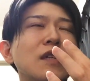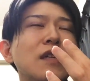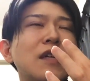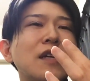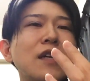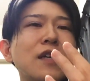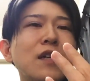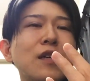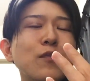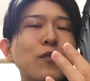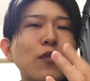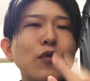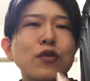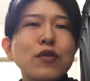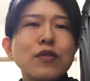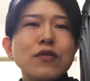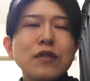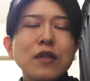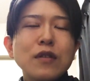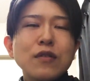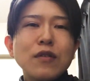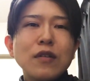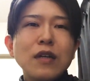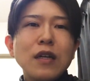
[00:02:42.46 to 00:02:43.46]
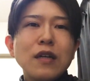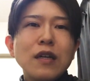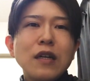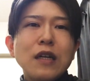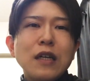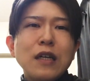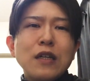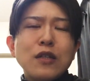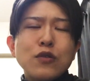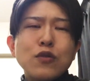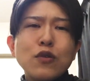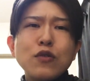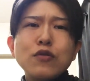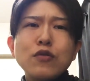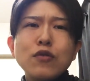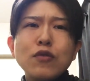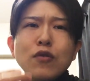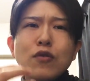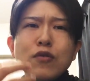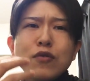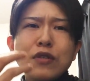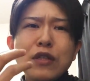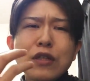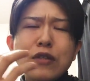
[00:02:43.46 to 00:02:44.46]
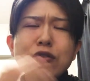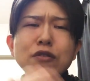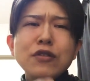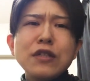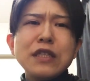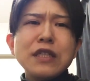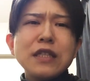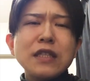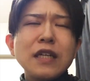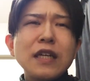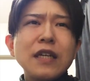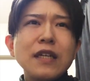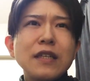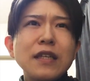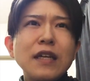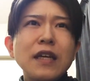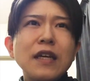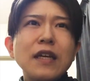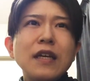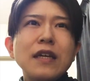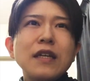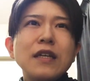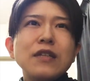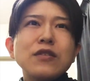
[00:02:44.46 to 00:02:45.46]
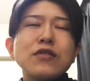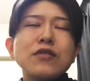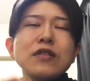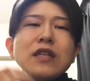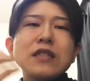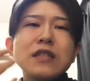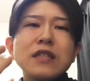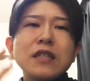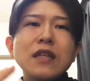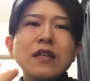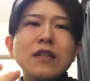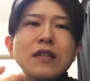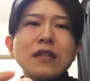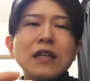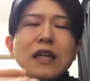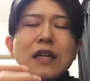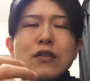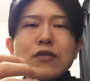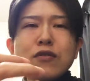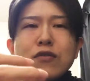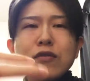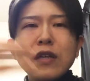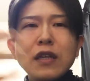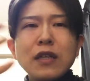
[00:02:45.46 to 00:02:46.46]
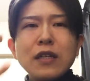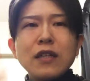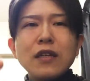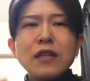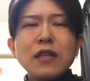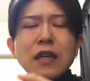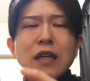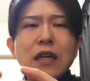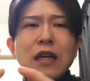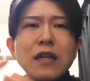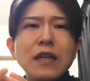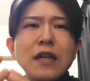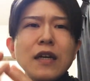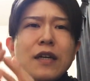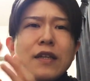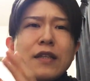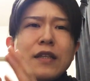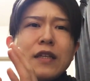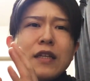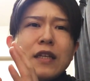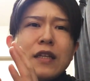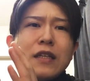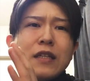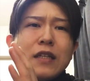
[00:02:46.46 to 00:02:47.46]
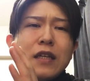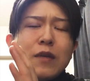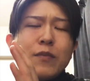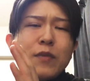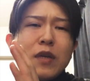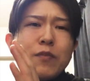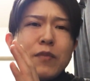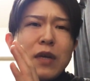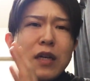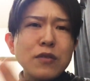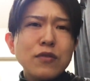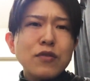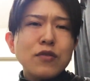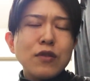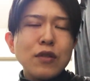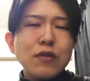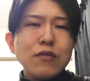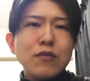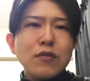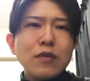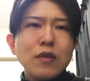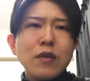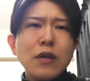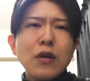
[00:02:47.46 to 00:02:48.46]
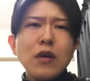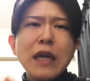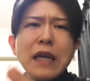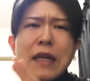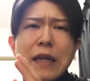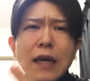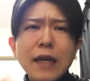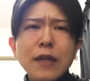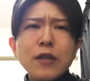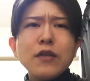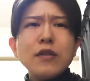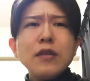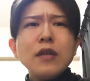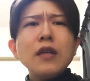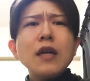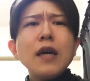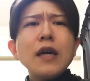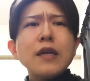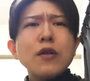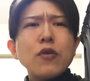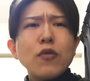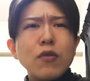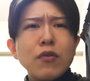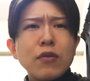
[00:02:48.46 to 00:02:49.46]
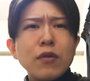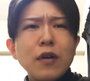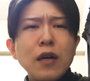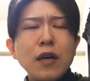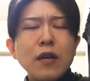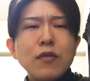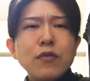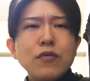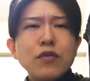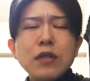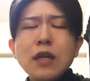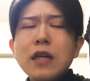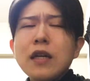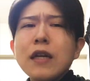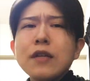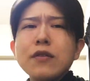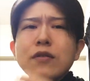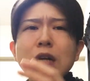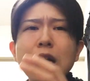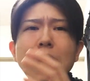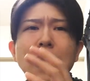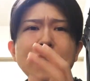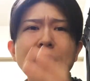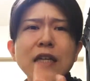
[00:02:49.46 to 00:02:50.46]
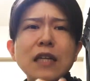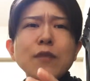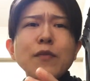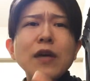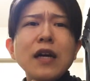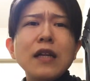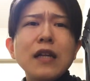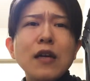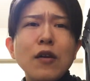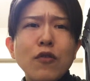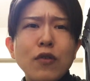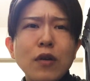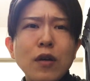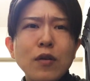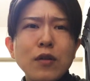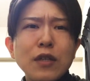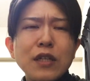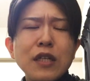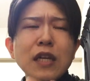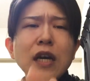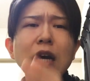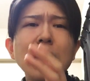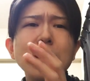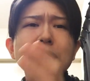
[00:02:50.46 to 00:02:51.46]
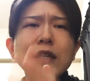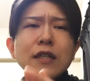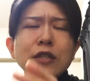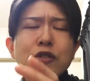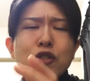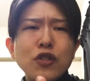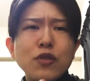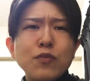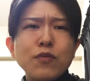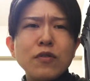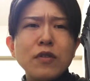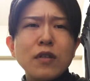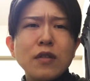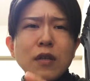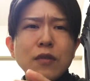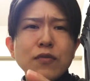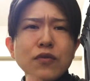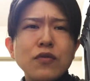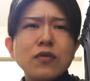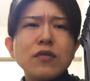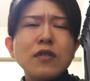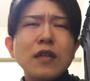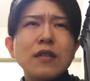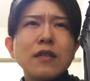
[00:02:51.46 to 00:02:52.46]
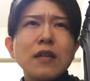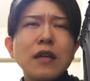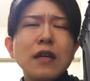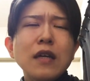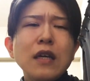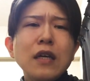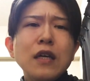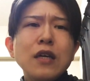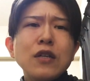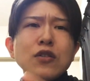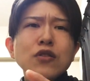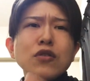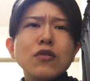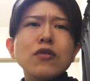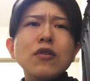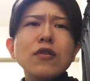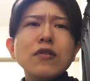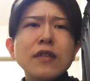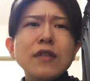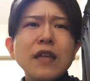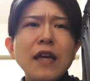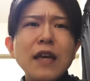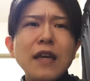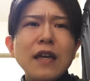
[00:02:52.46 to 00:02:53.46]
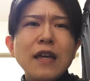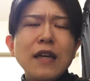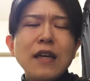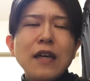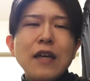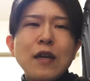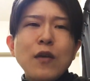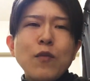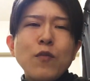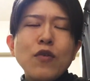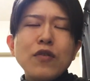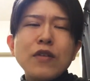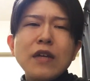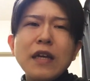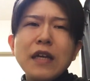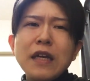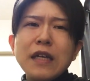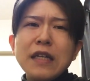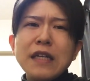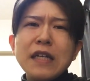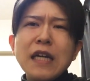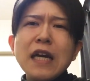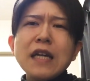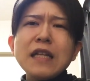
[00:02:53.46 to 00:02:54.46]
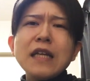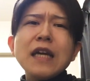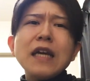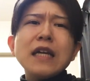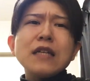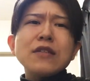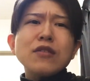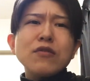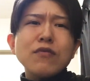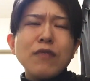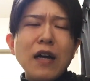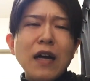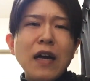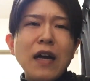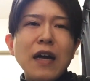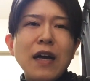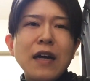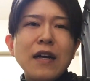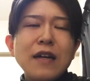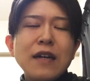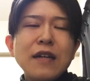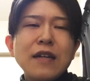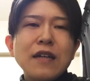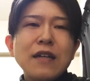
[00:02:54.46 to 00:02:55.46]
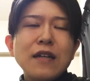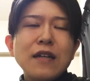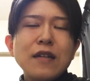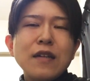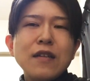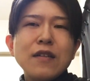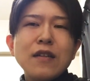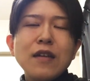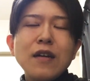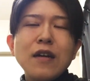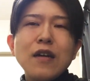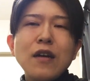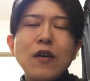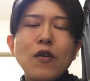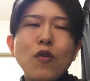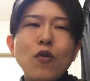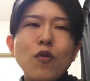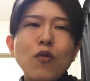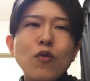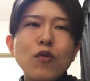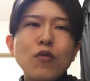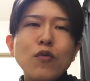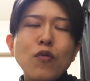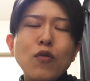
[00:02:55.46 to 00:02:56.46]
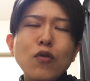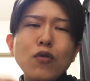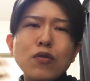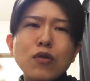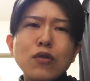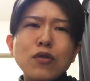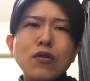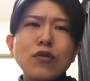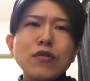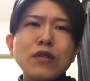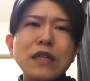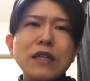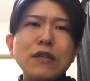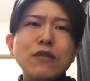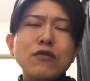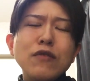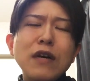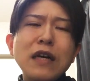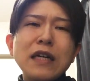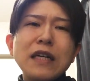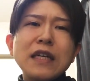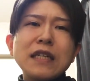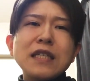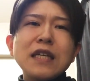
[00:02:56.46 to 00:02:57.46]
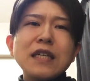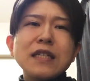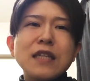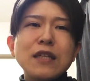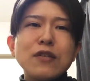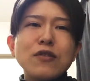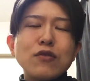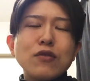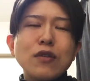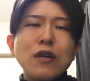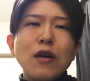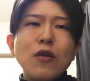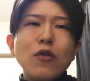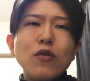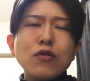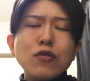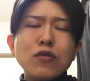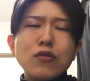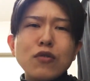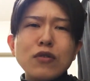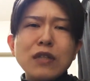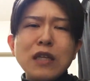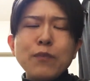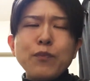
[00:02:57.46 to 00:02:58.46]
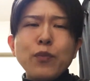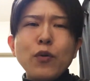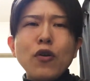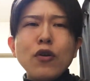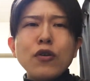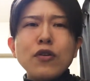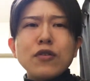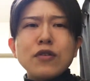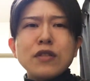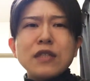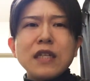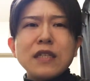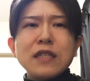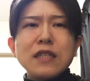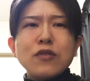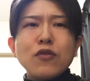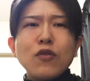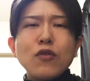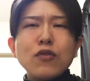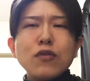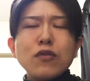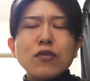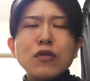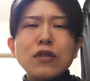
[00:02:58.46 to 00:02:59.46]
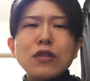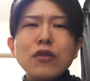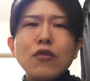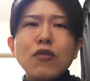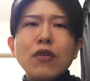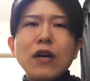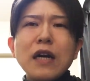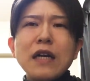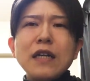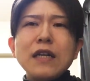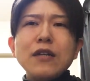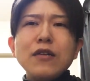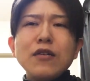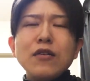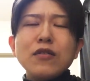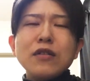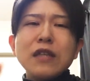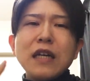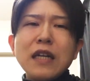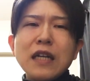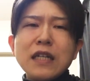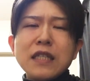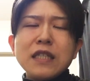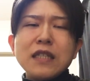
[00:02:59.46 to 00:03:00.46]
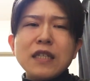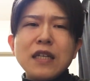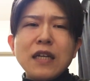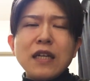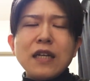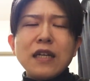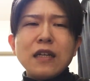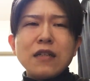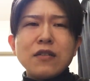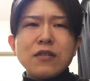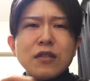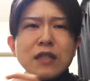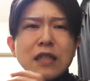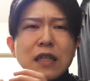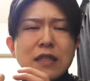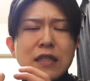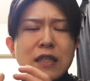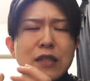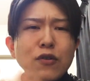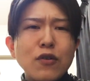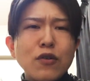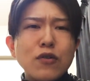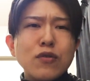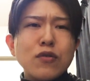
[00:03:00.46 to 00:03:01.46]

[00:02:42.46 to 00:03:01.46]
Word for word: えー、暴力だとか、そういうのを理由にしないで、えー、すれ違って家族のあり方考えてやめますって言ったら、偉い、偉いよ、これは。偉いというか当たり前だよ、これは。気が合わないで十分なんだから、普通なんだから。それをね、もうね、嫌な奴は、だから、夫に浮気させるとか、夫に暴力させる、夫にお金をだらしなくさせよう